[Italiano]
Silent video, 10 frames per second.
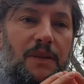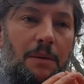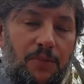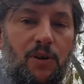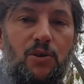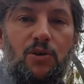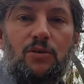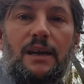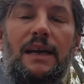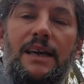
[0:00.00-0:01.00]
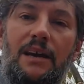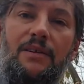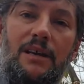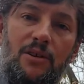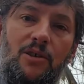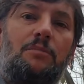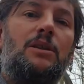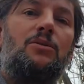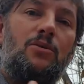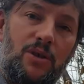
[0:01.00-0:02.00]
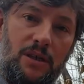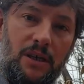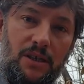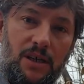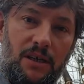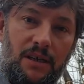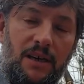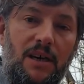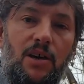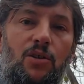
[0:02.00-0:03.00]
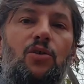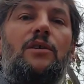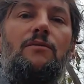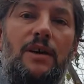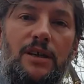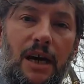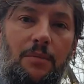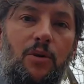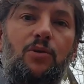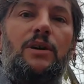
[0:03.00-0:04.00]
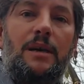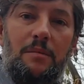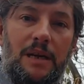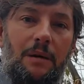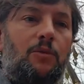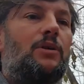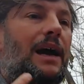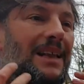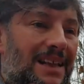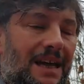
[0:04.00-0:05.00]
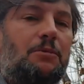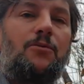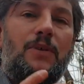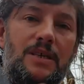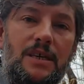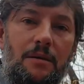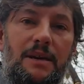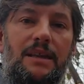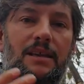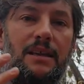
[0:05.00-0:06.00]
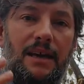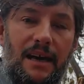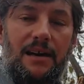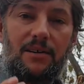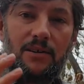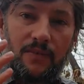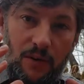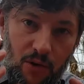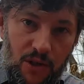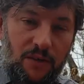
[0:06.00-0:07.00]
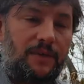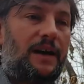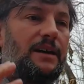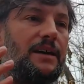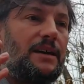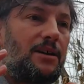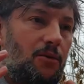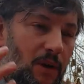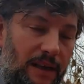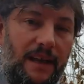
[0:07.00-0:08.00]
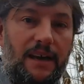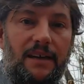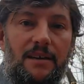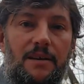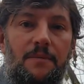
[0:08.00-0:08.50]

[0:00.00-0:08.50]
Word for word: approccio, è la chiave della nostra metodologia di ricerca. Noi viaggiamo, noi camminiamo, noi andiamo fisicamente a osservare, guardare.